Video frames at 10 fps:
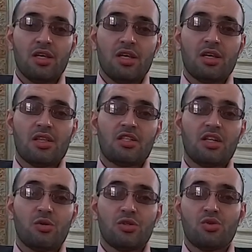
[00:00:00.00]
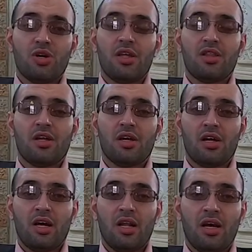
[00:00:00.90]
يتجاوز هذا
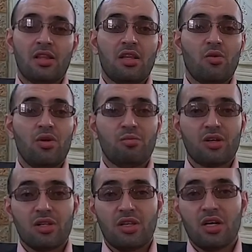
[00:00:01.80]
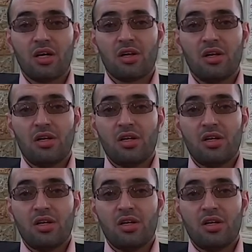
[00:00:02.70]
الحد والمقدار